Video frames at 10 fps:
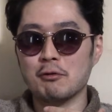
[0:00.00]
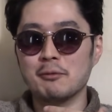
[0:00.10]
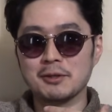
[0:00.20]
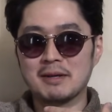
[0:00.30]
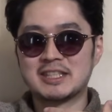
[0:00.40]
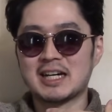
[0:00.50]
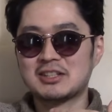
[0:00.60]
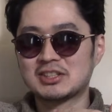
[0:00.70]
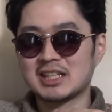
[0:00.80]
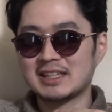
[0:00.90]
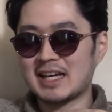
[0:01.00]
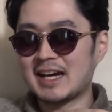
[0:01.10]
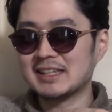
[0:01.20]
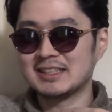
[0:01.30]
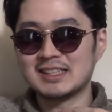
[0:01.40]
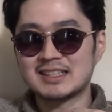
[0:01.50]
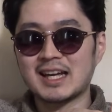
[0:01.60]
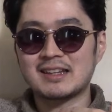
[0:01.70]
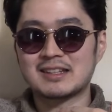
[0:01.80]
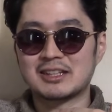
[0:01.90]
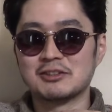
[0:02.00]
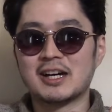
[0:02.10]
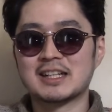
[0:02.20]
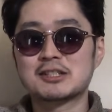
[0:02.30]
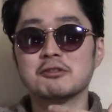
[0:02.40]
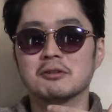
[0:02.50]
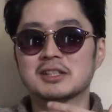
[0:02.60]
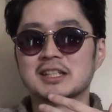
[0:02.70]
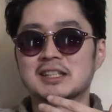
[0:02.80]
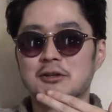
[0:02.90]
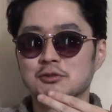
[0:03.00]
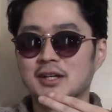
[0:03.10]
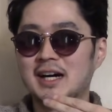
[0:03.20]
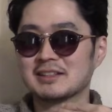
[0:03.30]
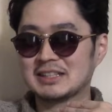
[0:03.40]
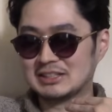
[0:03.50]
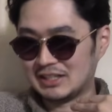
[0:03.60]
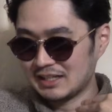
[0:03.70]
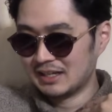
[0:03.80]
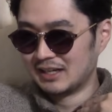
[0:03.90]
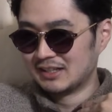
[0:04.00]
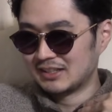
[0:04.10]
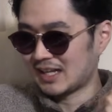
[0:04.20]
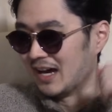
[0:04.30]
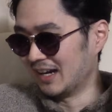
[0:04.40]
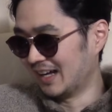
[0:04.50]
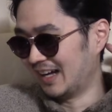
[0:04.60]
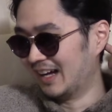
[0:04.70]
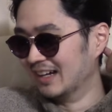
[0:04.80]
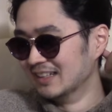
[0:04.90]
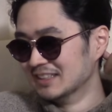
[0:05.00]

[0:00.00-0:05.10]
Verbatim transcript: 思い、めちゃくちゃ悩んでたっていう話を聞いたことがあるんですね。だから